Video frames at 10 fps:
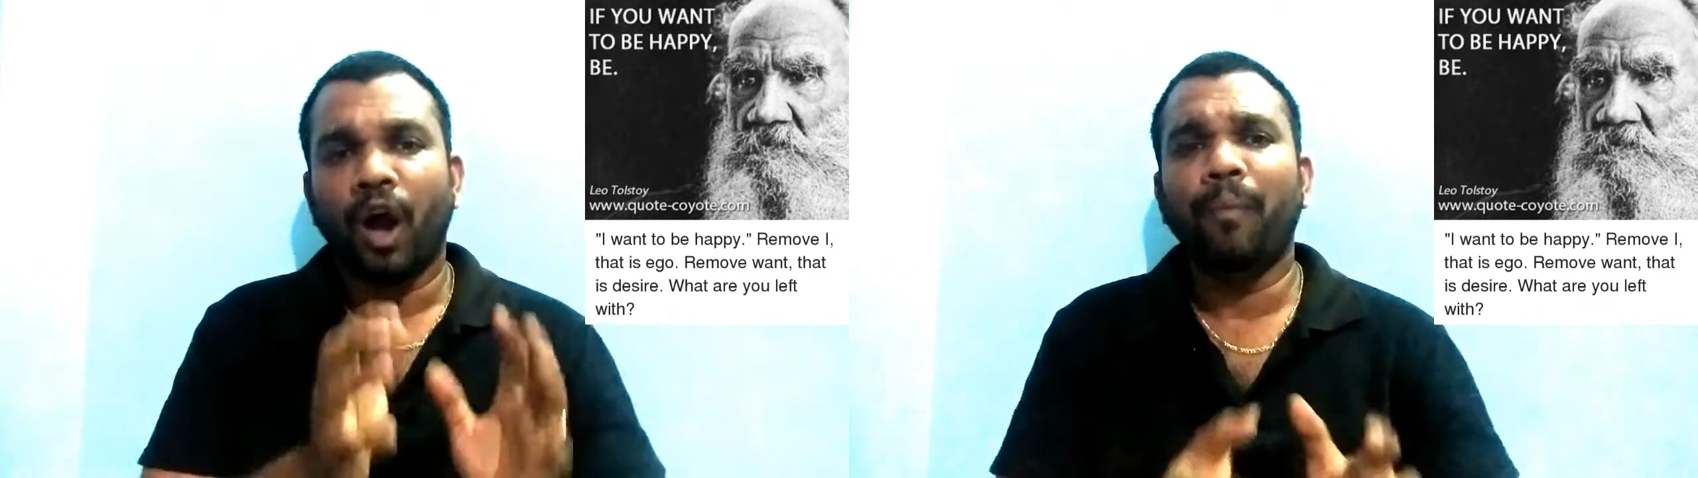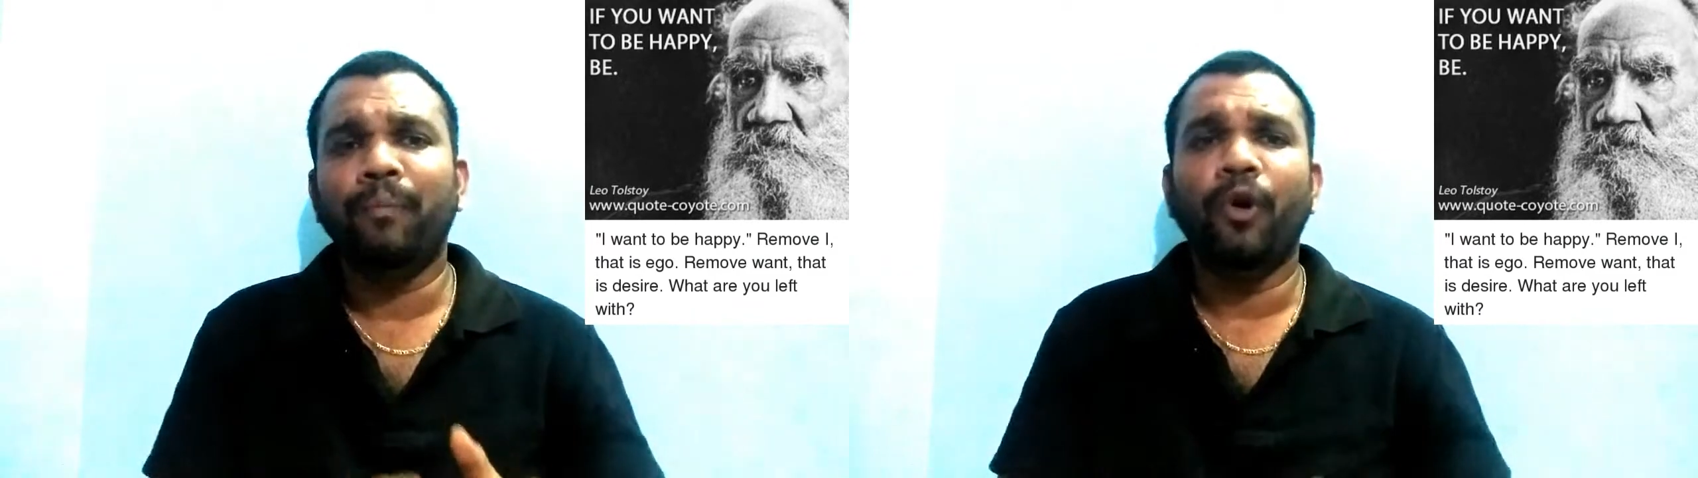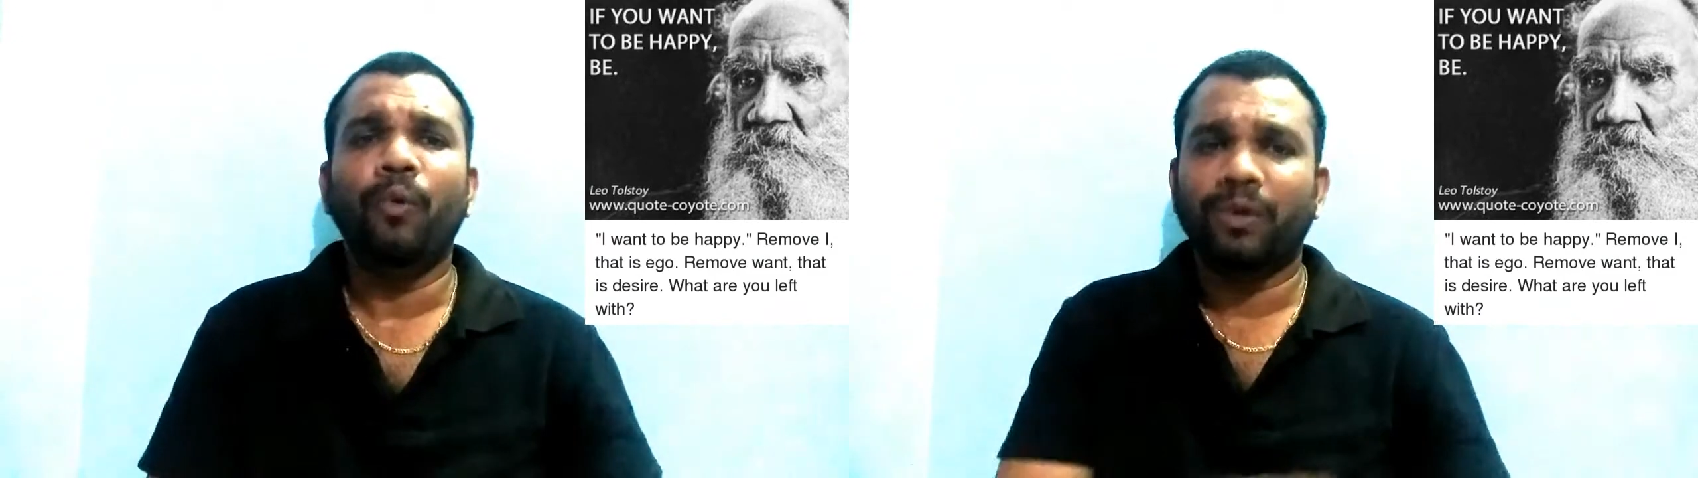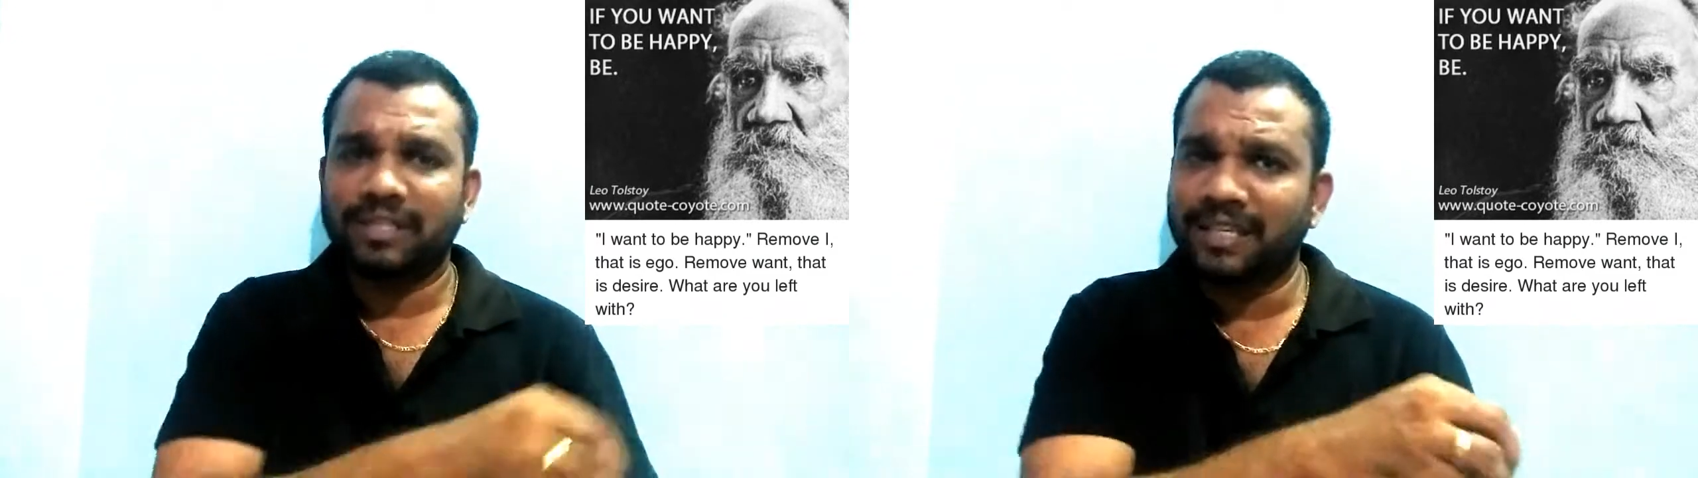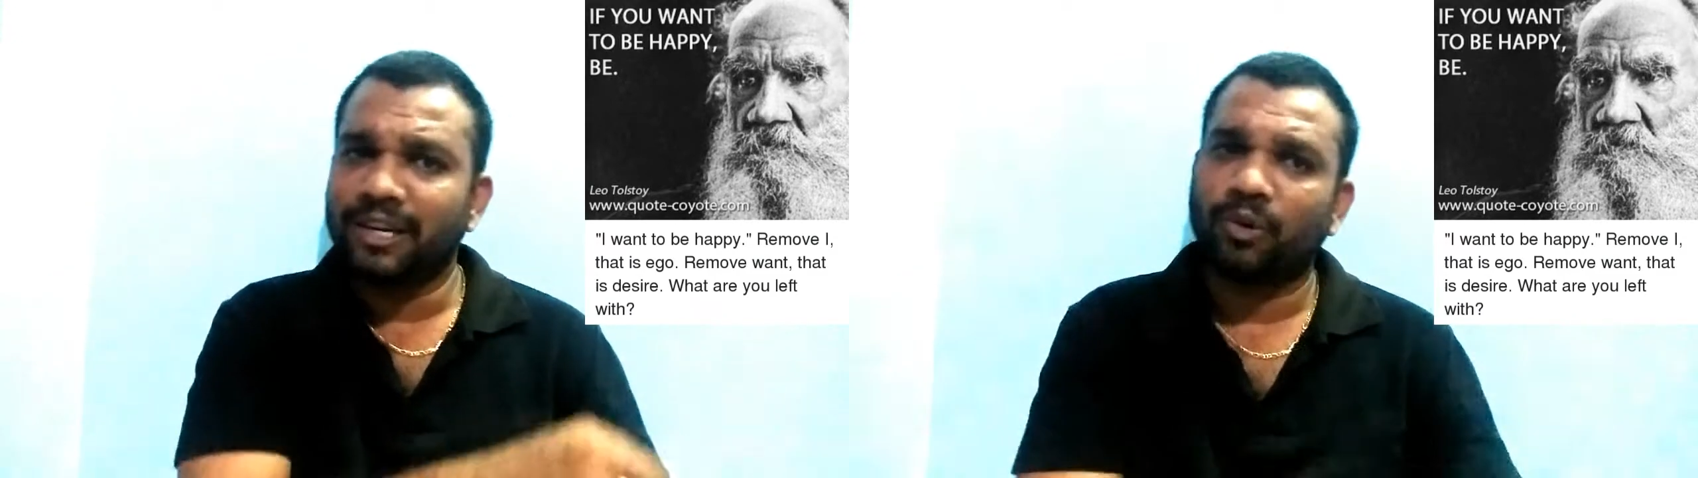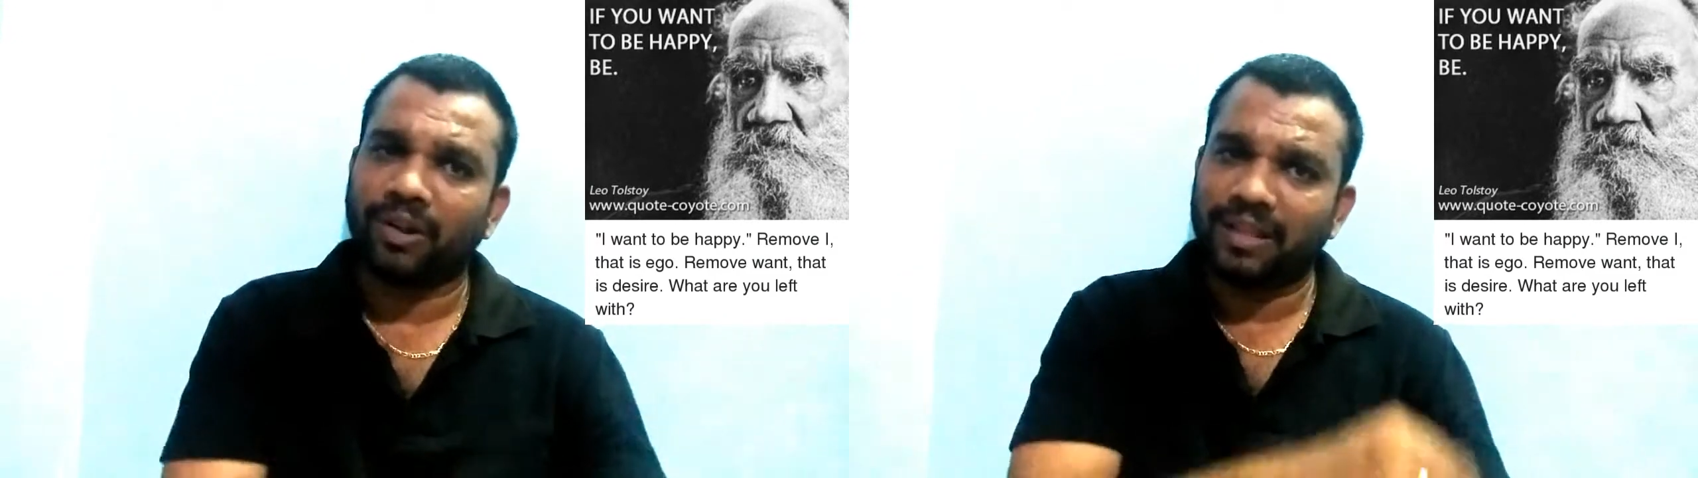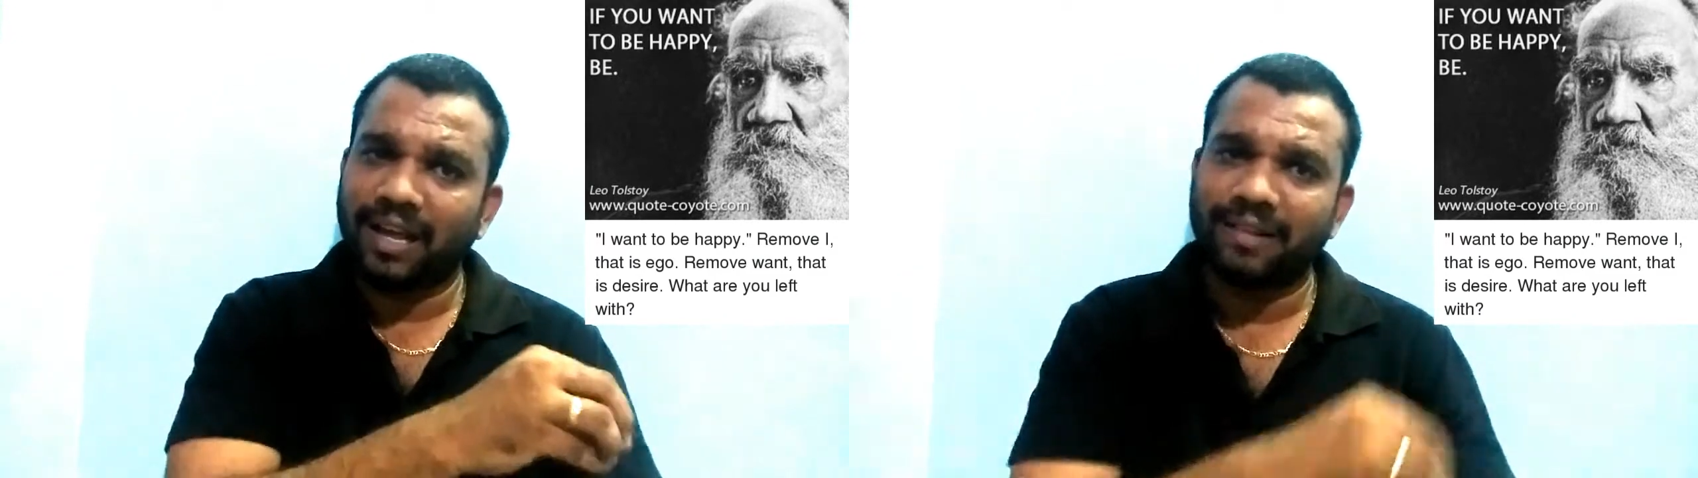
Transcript: அப்போது ஒரு சின்ன குழந்தை